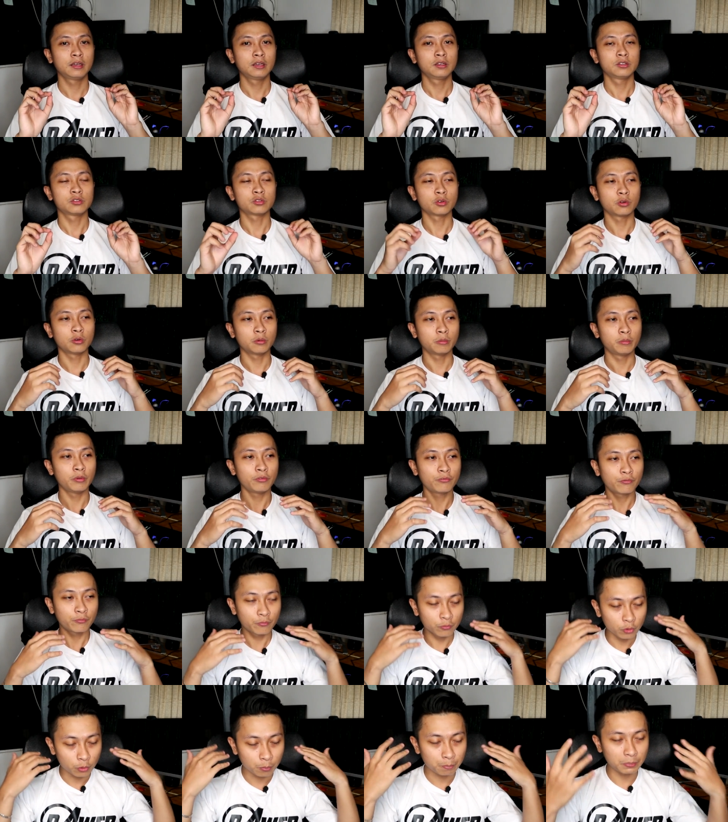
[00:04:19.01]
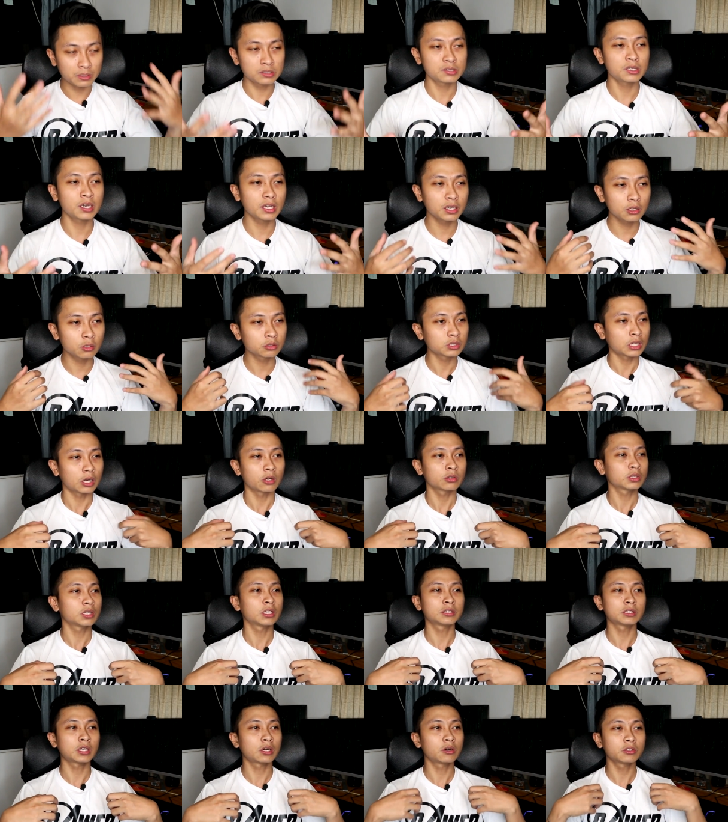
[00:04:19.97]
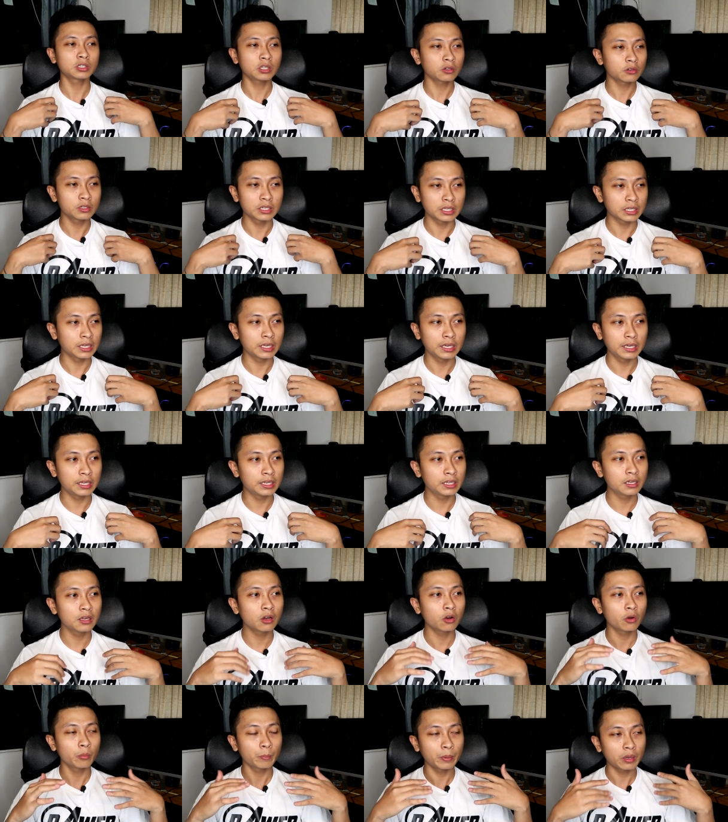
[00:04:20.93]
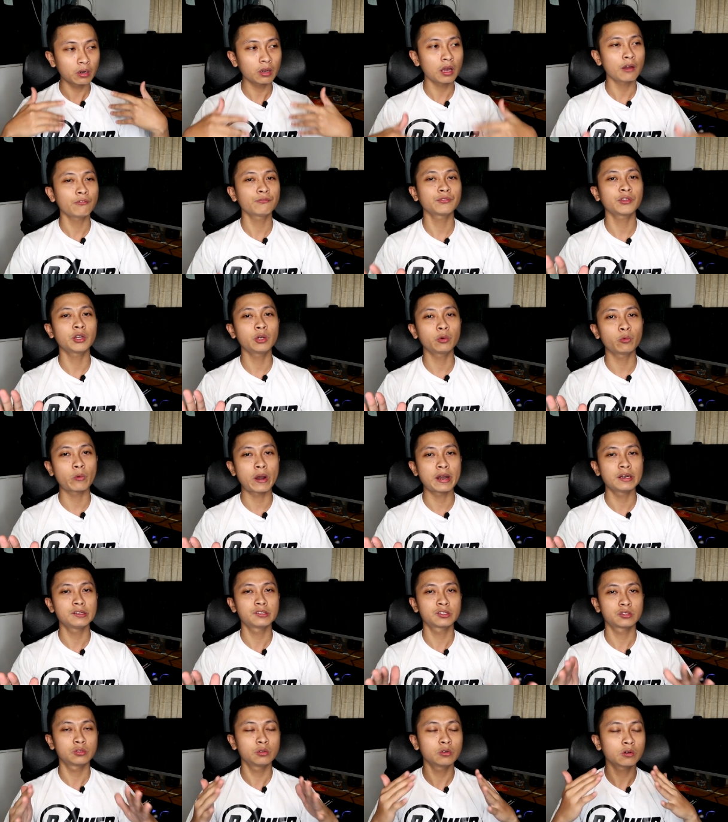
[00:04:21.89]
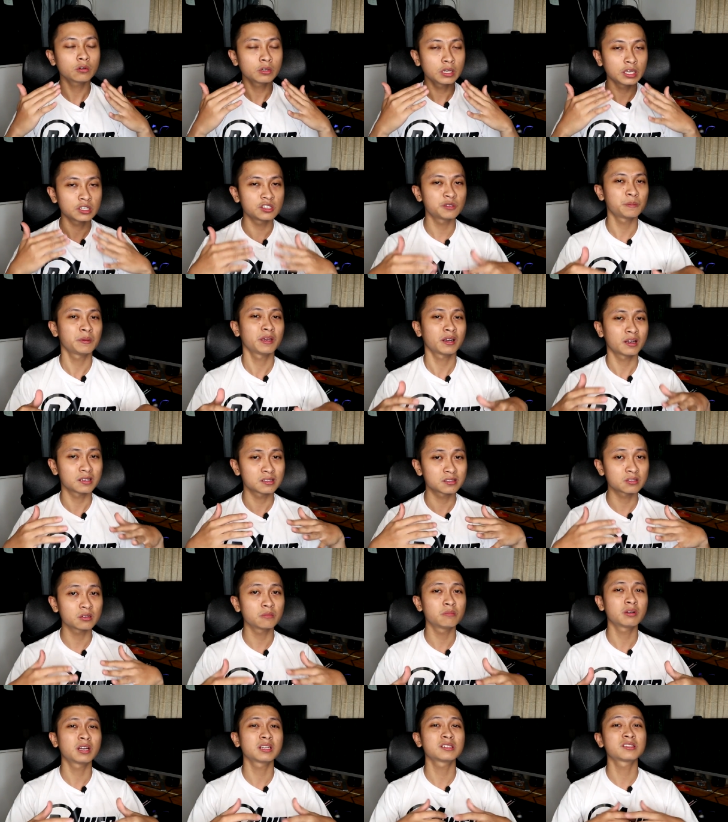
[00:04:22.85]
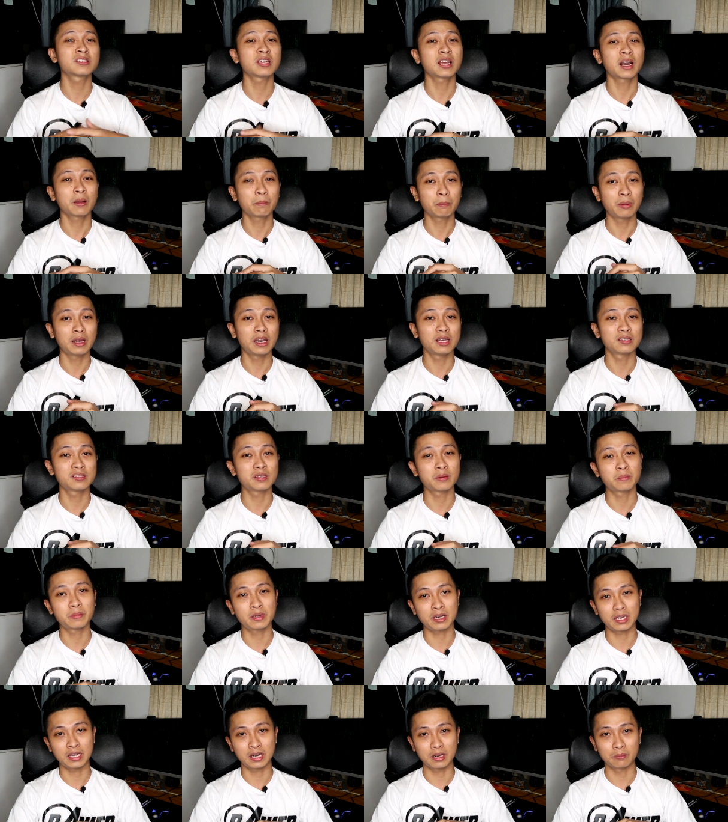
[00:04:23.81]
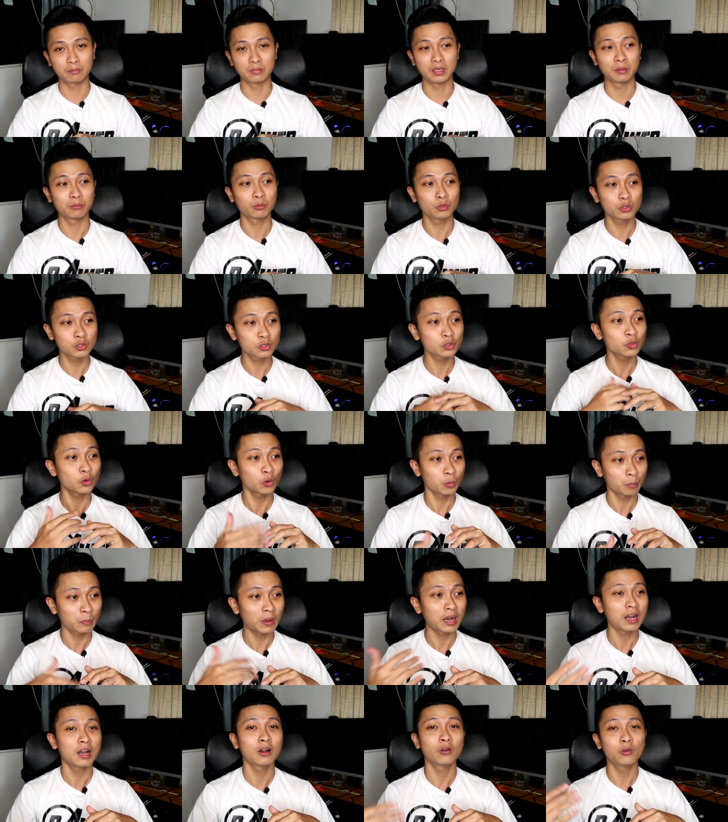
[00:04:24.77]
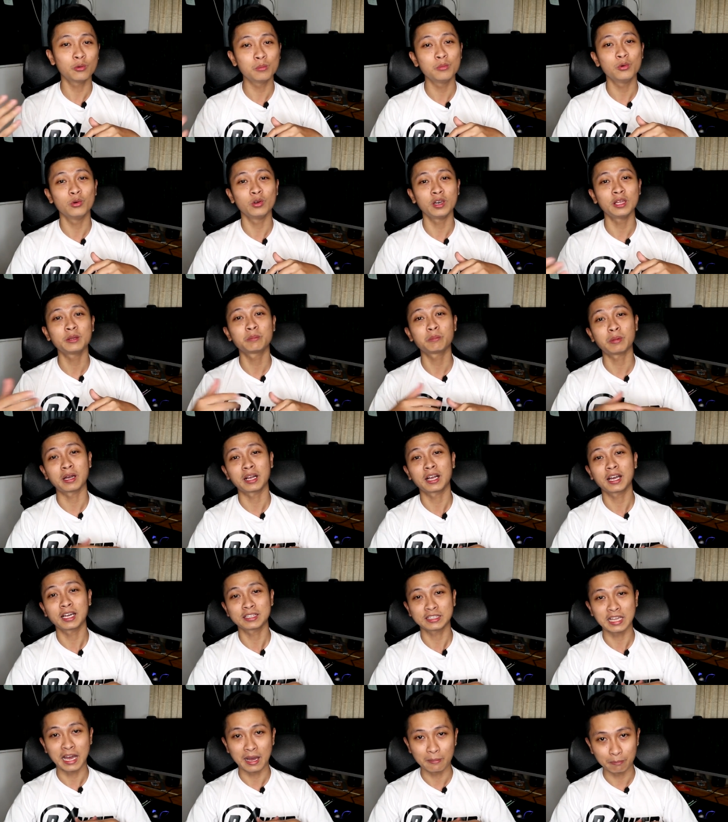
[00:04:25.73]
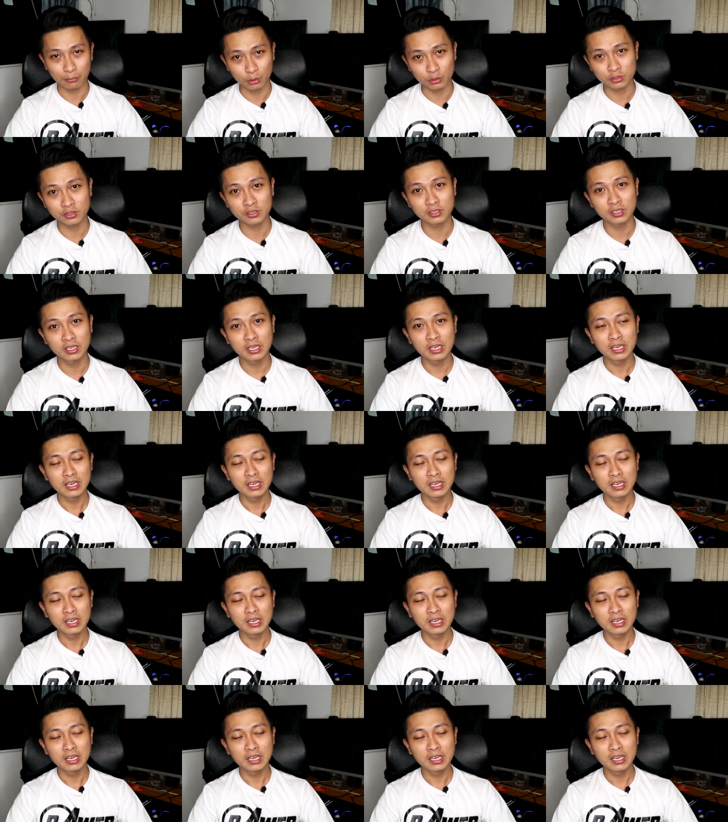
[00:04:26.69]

So, bef- nung pagsakay ko, takot na takot ako, nanginginig ako. Pero afterwards, doon ko na-experience, sobrang sarap pala sa pakiramdam. Gusto ko pang ang umulit pagkatapos.